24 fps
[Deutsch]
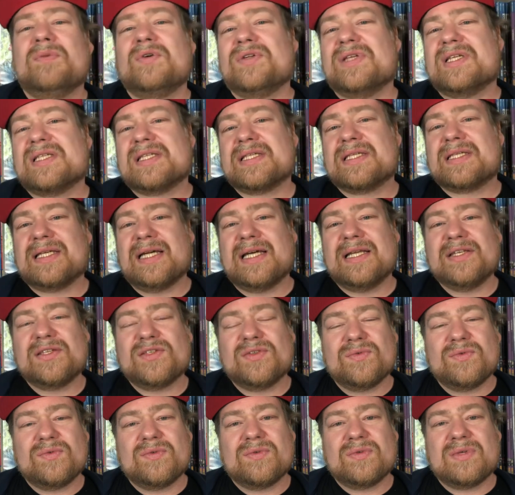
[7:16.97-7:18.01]
Und das ist gar nicht
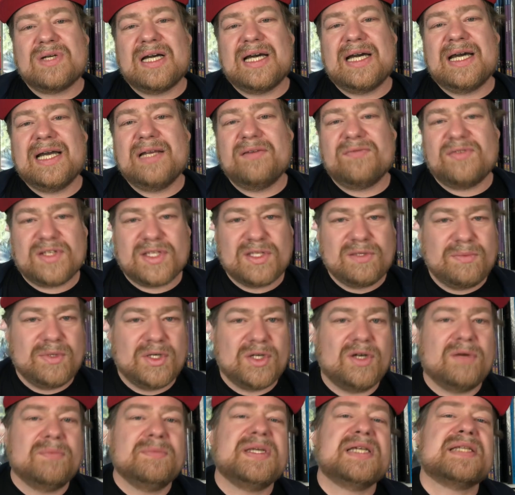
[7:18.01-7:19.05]
so einfach zu bekommen.